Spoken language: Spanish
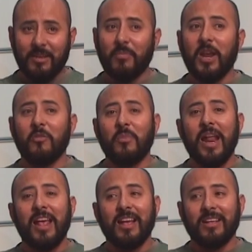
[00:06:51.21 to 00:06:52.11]
pero
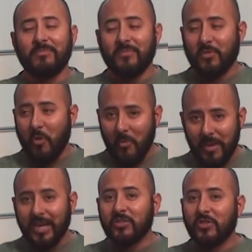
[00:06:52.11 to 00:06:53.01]
para
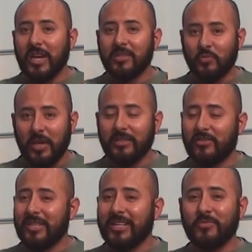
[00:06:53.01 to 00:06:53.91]
comer son las muelas.
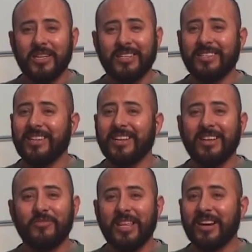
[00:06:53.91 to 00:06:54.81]
Entonces las muelas se las tienen que
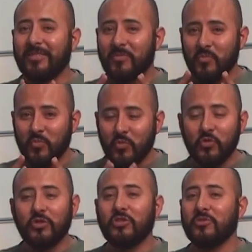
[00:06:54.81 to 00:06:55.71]
cuidar
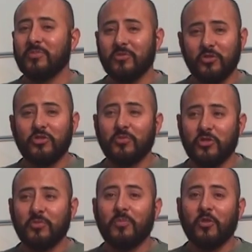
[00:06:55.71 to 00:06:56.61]
mucho, mucho,
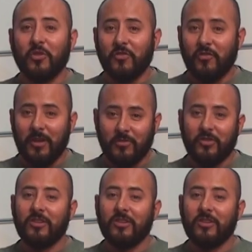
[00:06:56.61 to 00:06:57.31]
mucho, por favor.